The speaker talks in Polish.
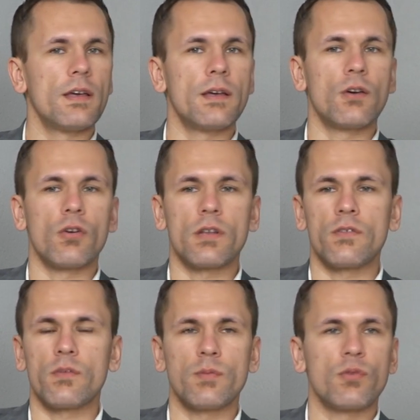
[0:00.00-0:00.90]
y, hotel
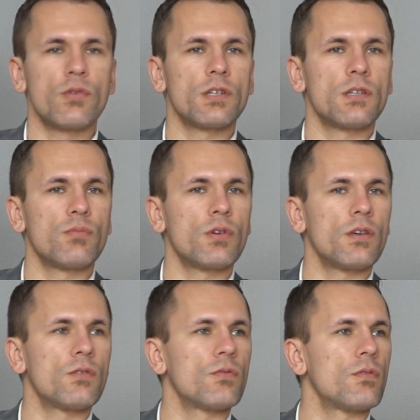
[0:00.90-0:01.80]
sobie bukujesz na
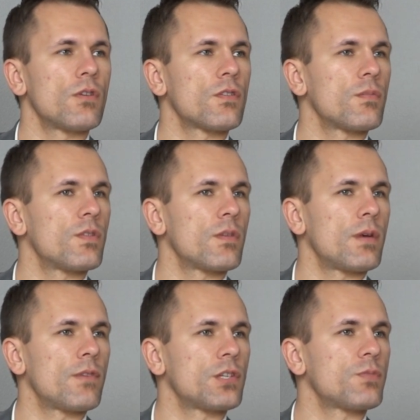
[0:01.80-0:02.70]
bookingu, lot sobie
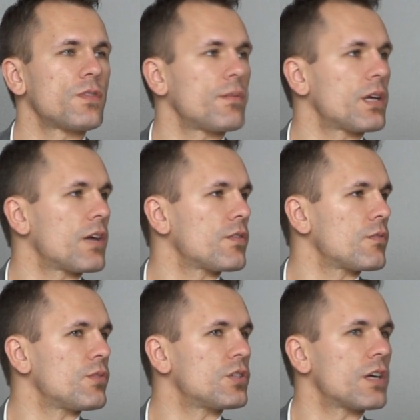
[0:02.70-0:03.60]
zamawiasz i przez aplikację
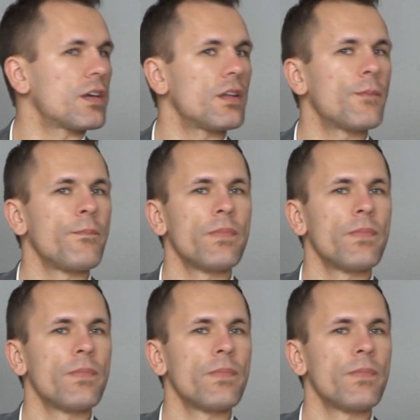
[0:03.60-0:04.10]
robisz check-in.